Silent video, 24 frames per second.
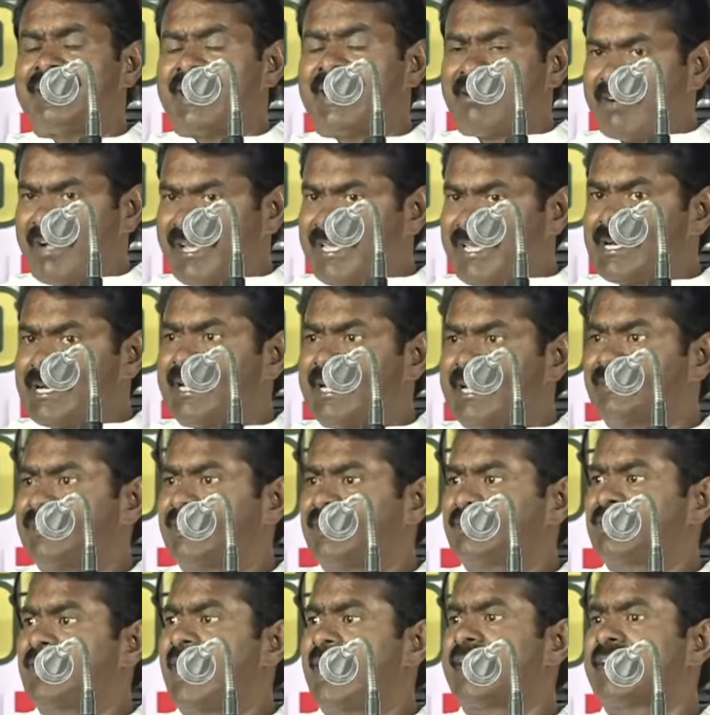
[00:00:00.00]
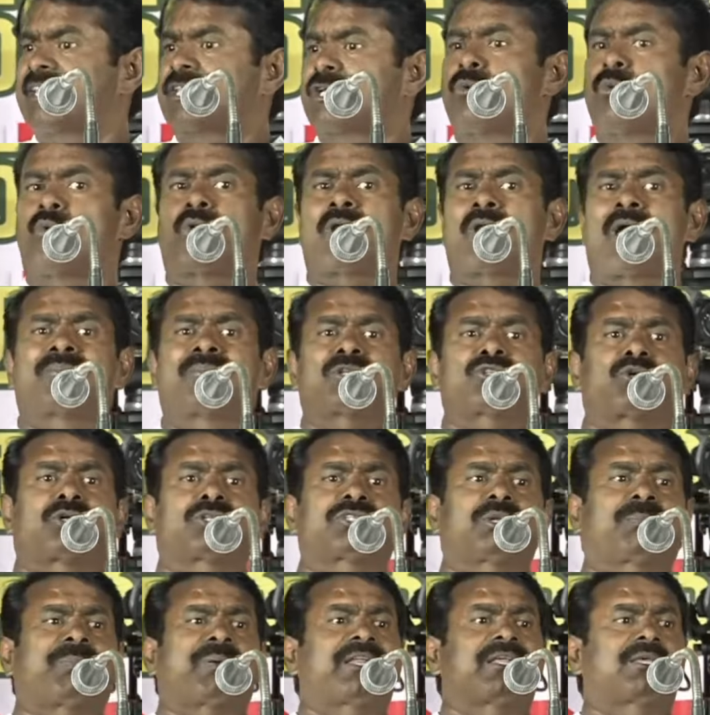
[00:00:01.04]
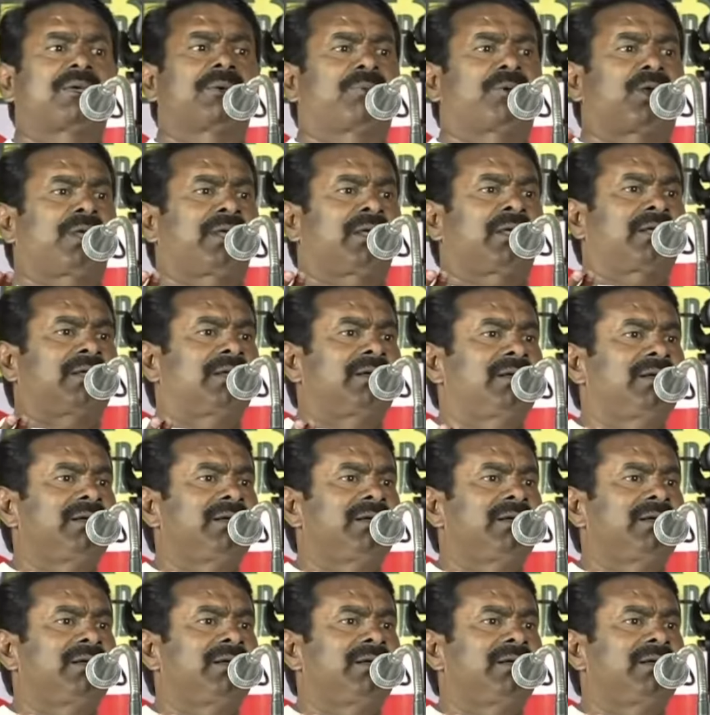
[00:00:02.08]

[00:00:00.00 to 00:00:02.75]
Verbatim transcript: என் வயிறு நிறைஞ்சிருச்சுன்னா எதுக்கு ஊடாமட்டு சொத்தை படிக்க போறேன்